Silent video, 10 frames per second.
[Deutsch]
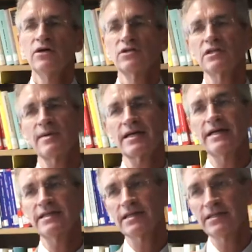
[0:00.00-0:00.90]
Und das war
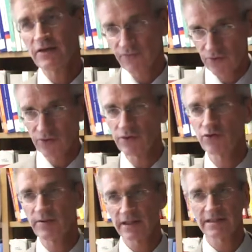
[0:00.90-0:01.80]
gleichzeitig Führung
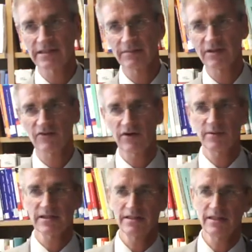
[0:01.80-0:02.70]
übrigens damals Frau
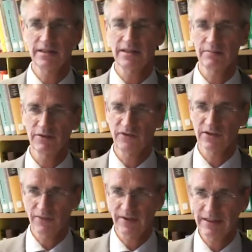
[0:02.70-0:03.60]
Präsidentin
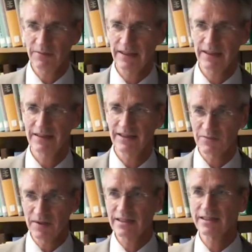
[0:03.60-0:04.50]
Professor Wintermantel, die
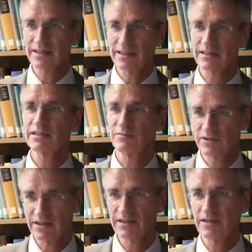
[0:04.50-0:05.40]
das mitgetragen hat, aber
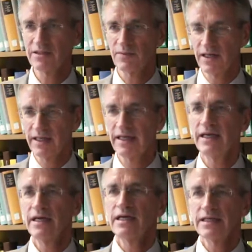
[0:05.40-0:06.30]
sicherlich war
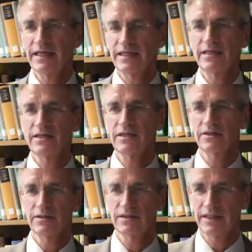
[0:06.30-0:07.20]

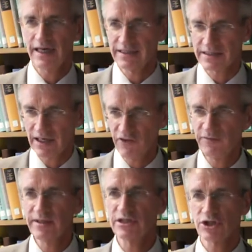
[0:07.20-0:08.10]
derjenige, der als
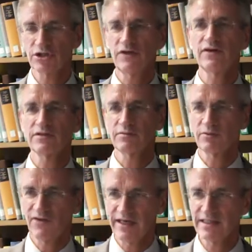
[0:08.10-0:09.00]
kaufmännischer Chef, also
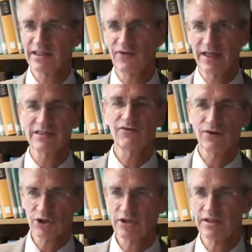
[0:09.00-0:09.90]
quasi als
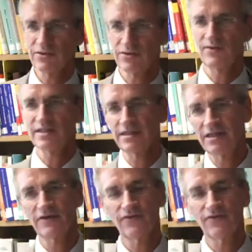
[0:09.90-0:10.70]
Finanzvorstand der der Universität